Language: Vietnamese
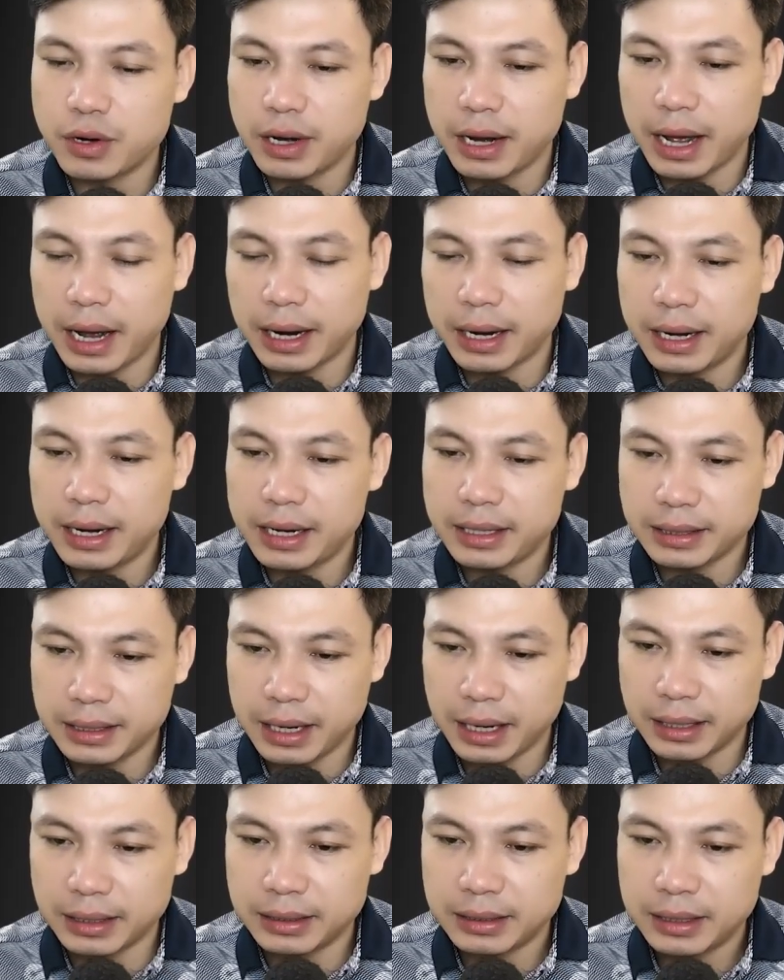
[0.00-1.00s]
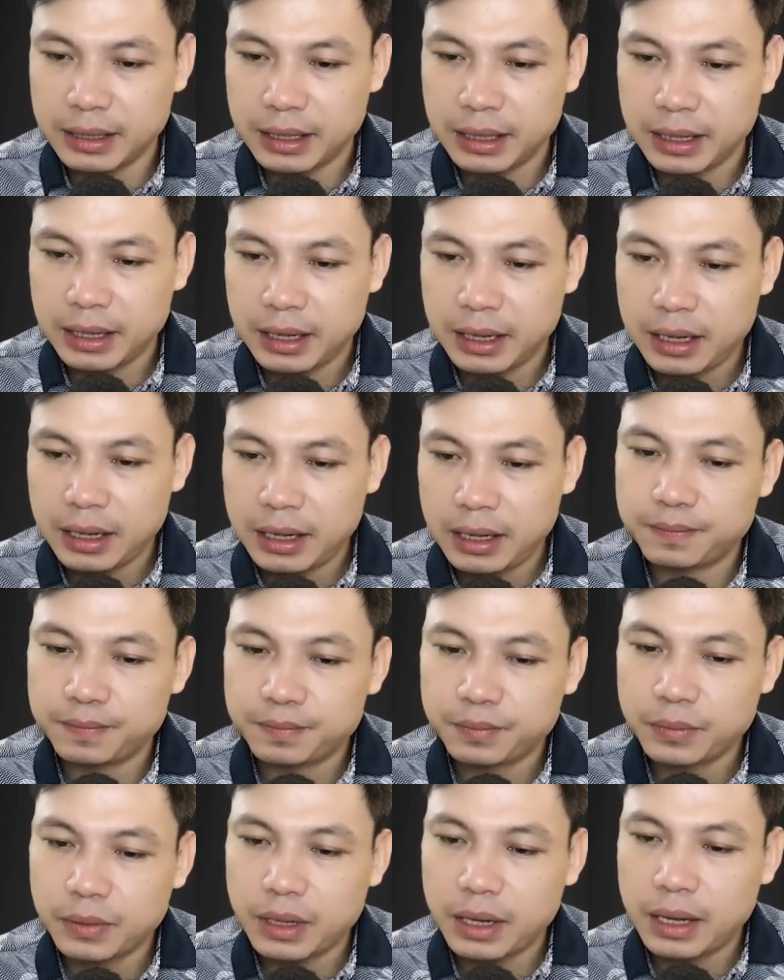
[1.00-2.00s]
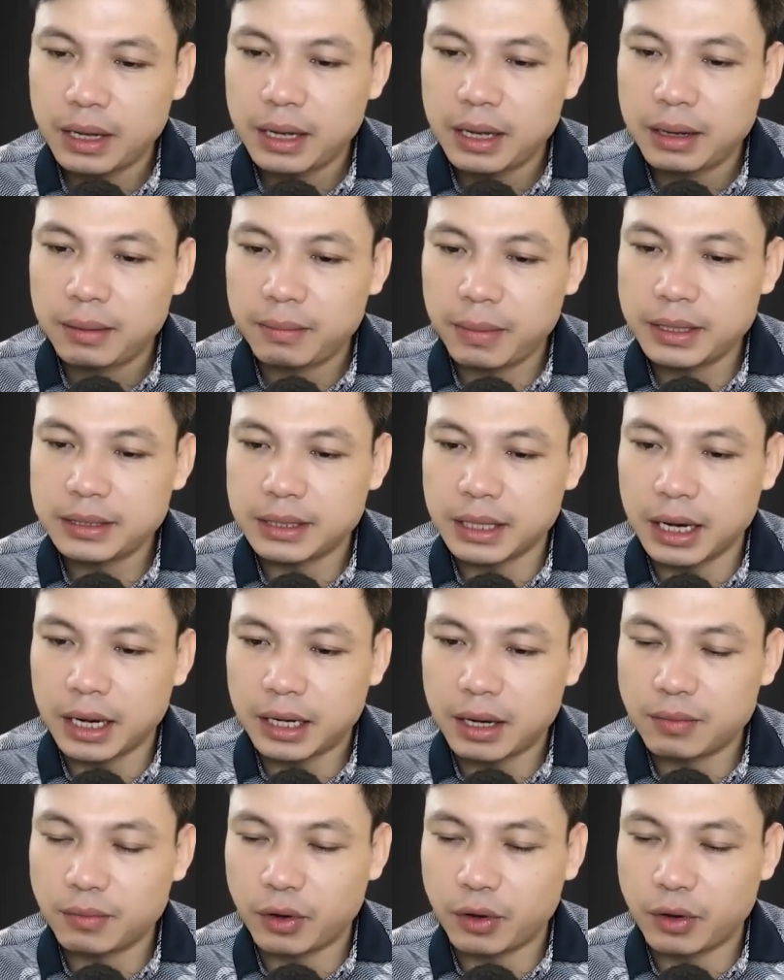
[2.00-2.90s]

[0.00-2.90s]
Thắng vừa ôm mặt khóc vừa ấm ức lên tiếng: